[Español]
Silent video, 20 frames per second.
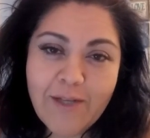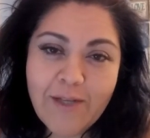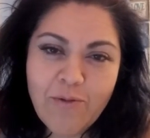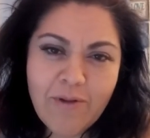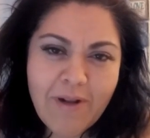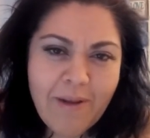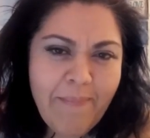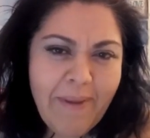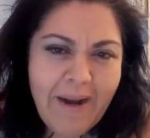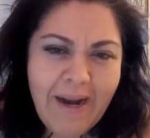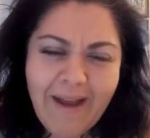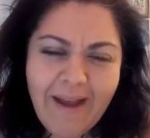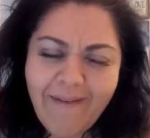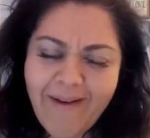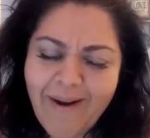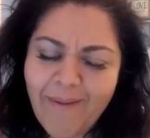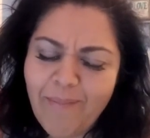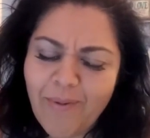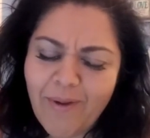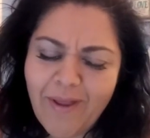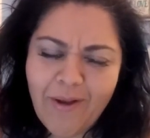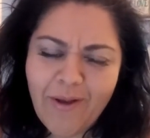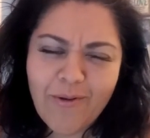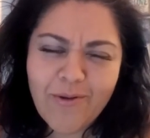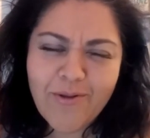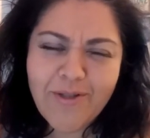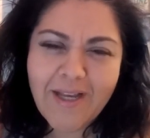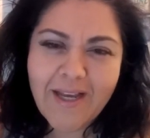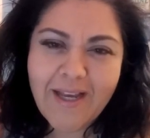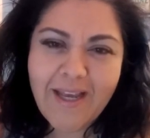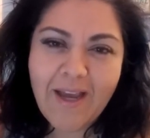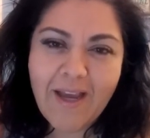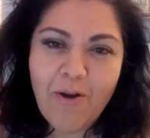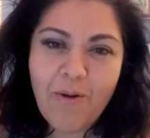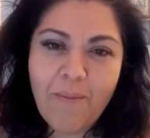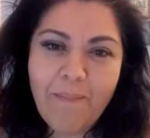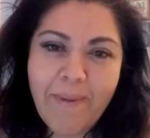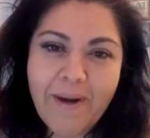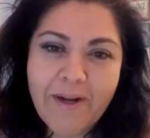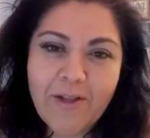Es una palabra poderosa que
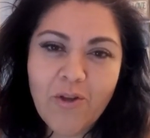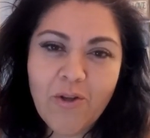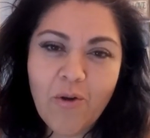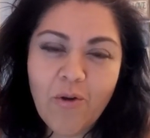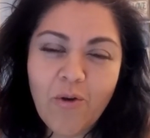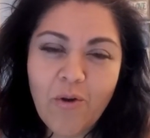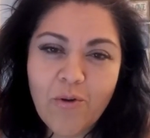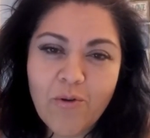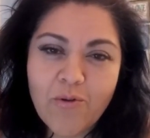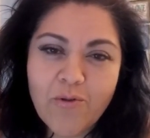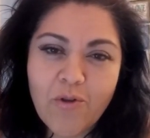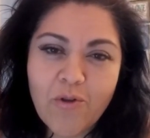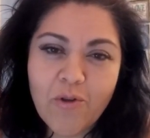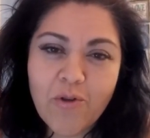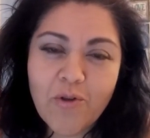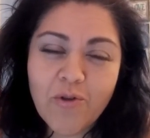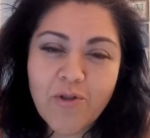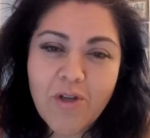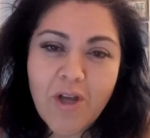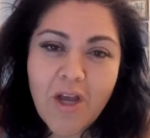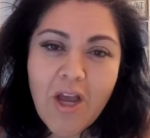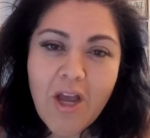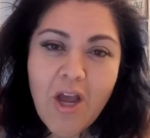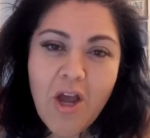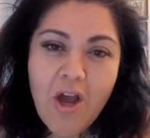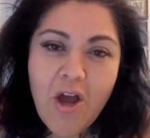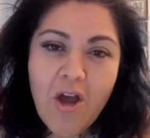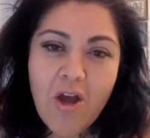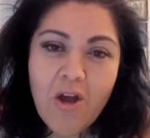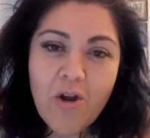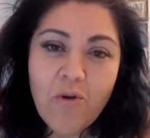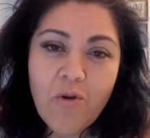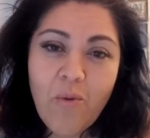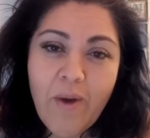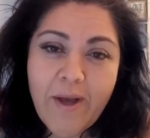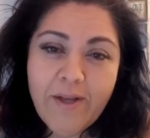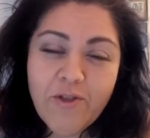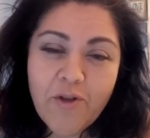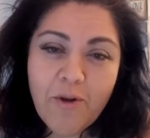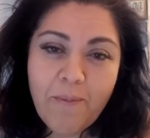compartió con nosotros
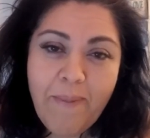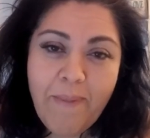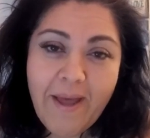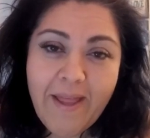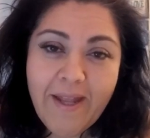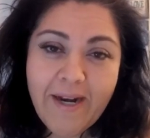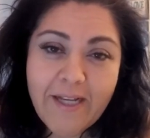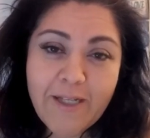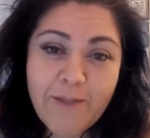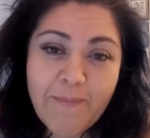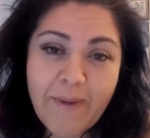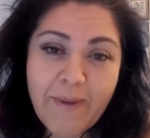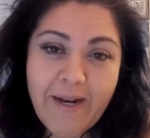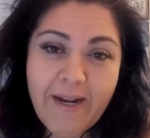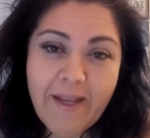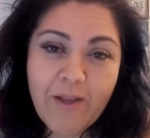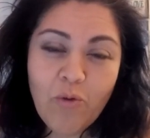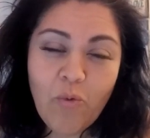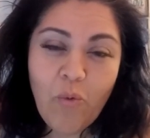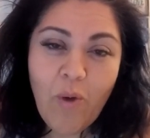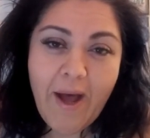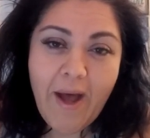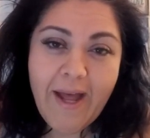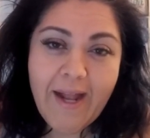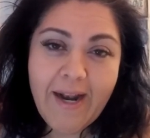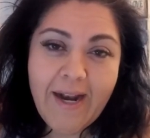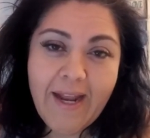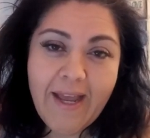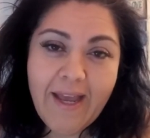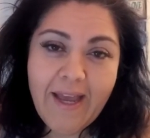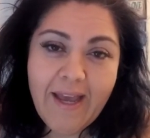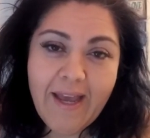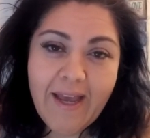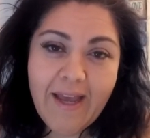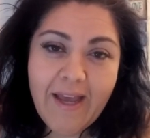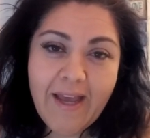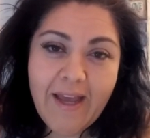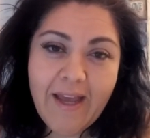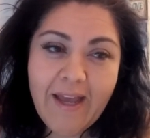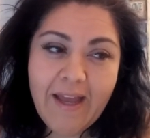nuestro Padre Espiritual,
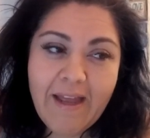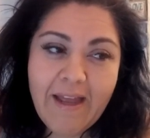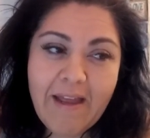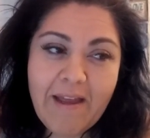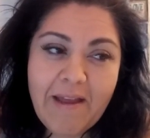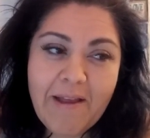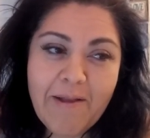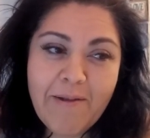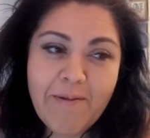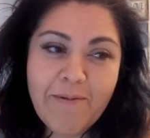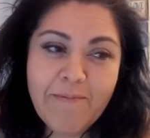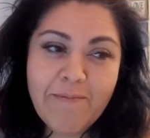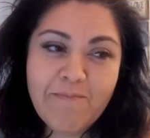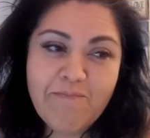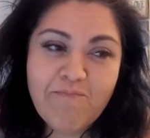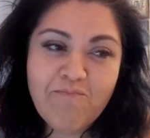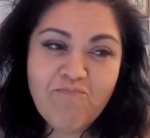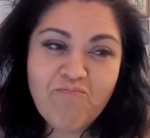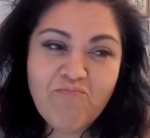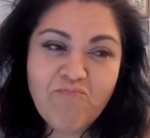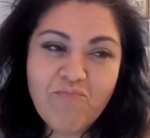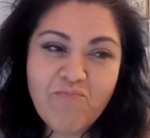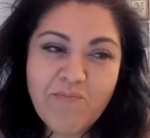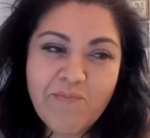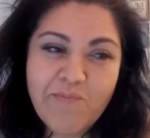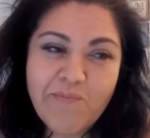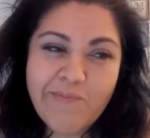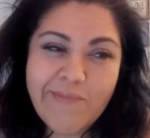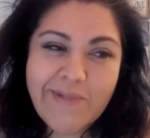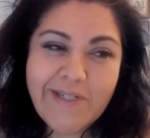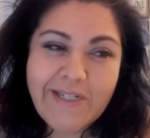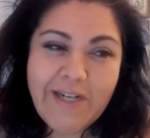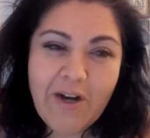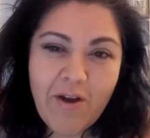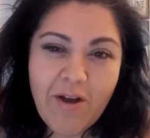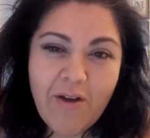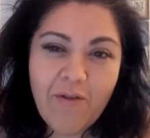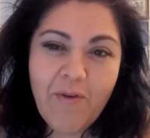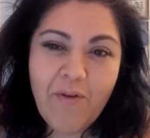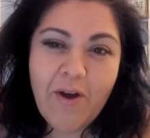em,
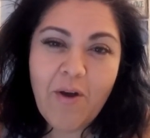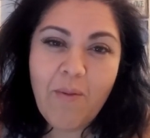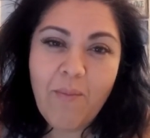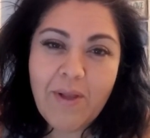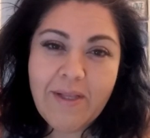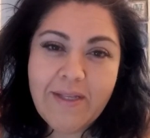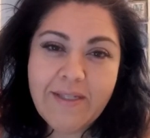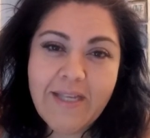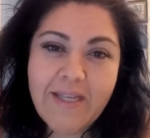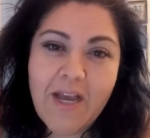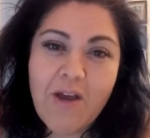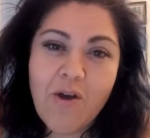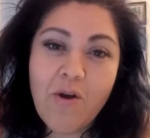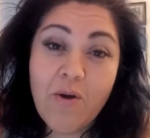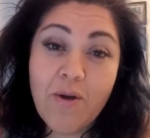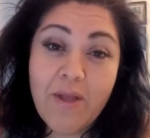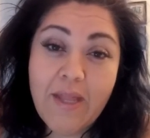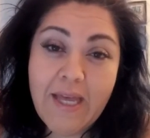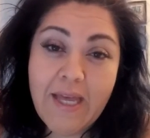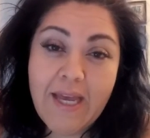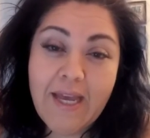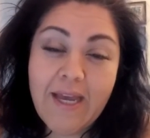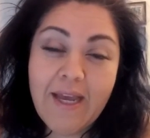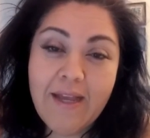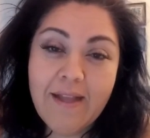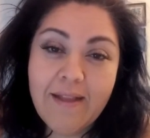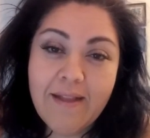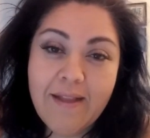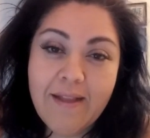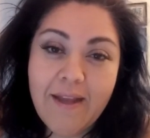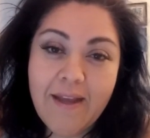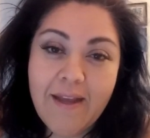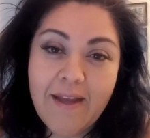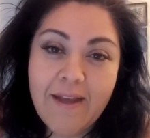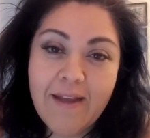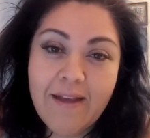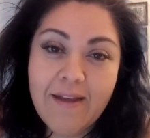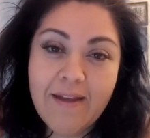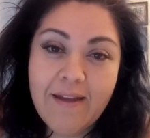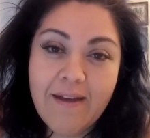creo que fue como el 5 de,
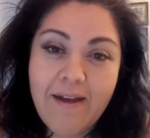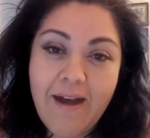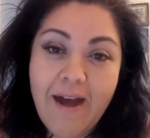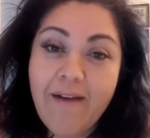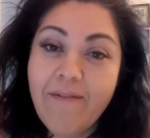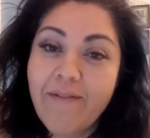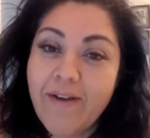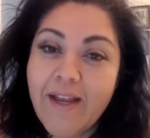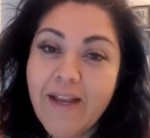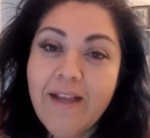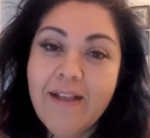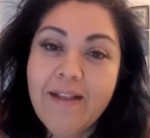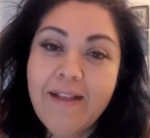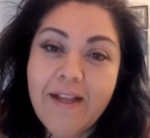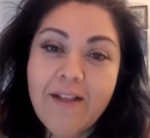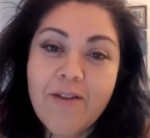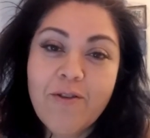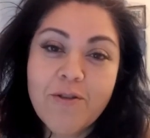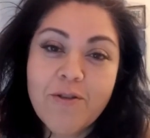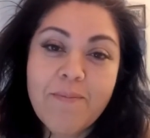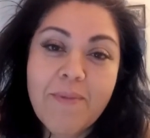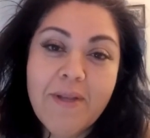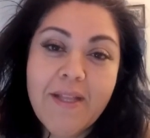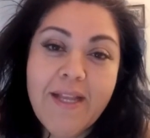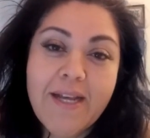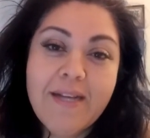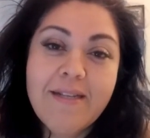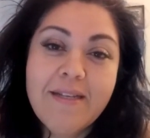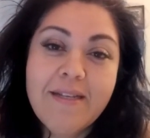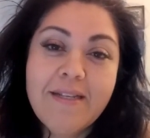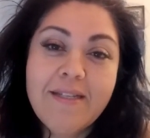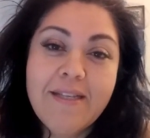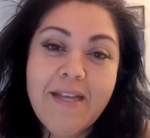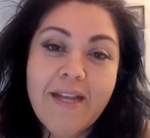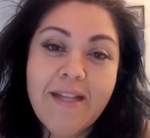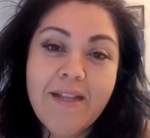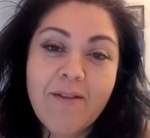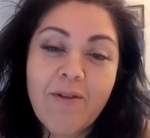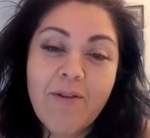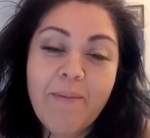de abril del
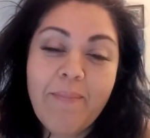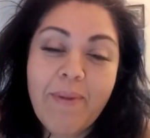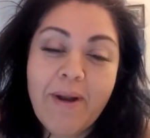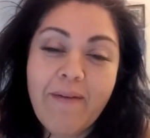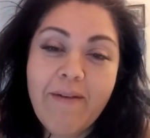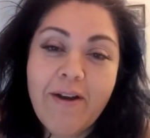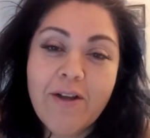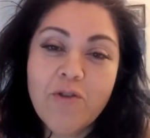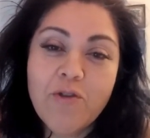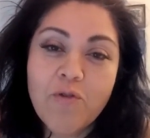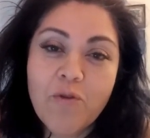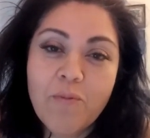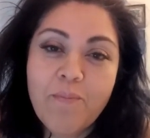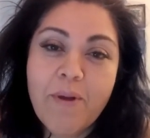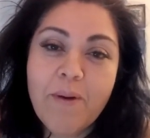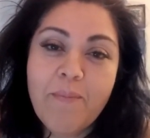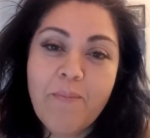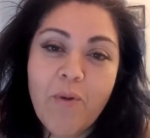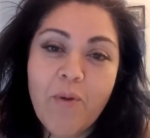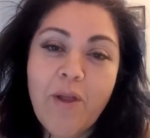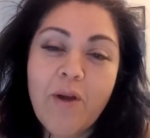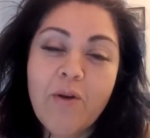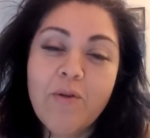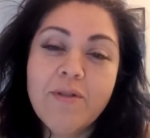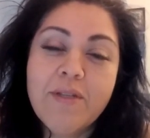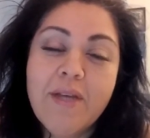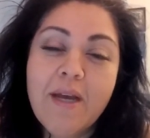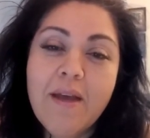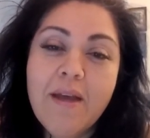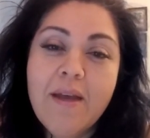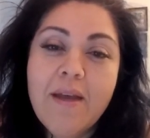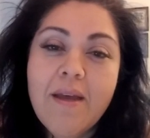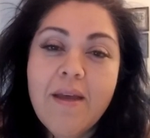2017, una palabra súper poderosa